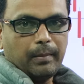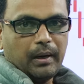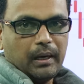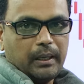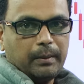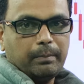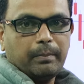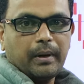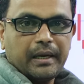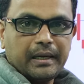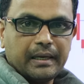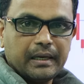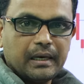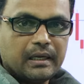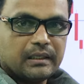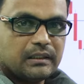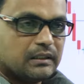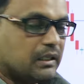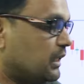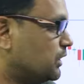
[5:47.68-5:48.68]
మళ్ళీ పైకి
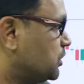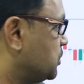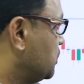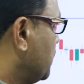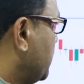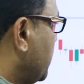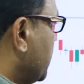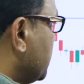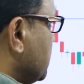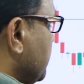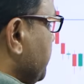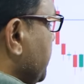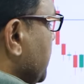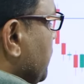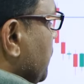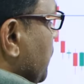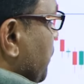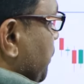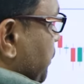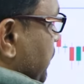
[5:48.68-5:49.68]
వెళ్ళే ఛాన్స్ ఉంది అని
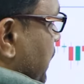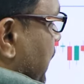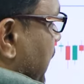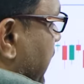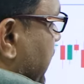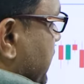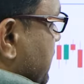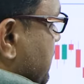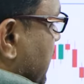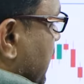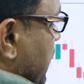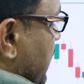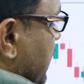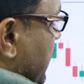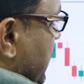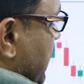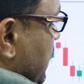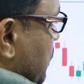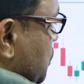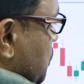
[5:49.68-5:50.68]
చెప్పినాము
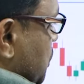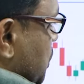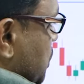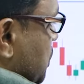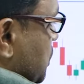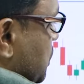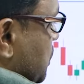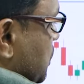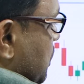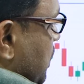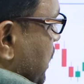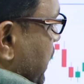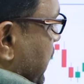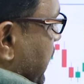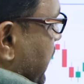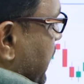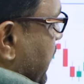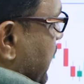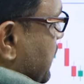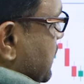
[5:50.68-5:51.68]
ఎగ్జాక్ట్గా ఇక్కడ చూడొచ్చు
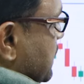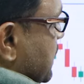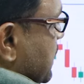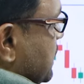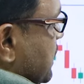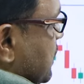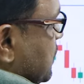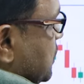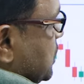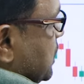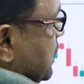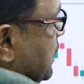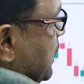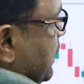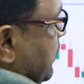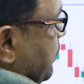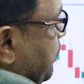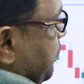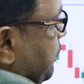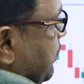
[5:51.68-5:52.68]
ఇక్కడ రిజెక్షన్ వచ్చింది
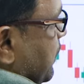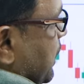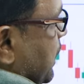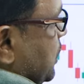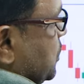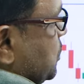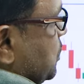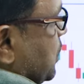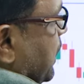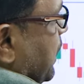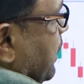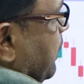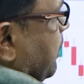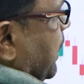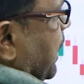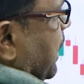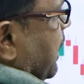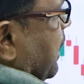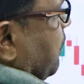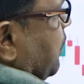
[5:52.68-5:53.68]
ఇది చూడండి
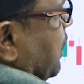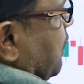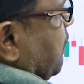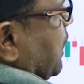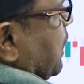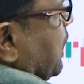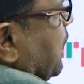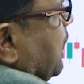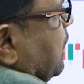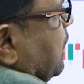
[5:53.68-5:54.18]
మన లెవెల్ వరకు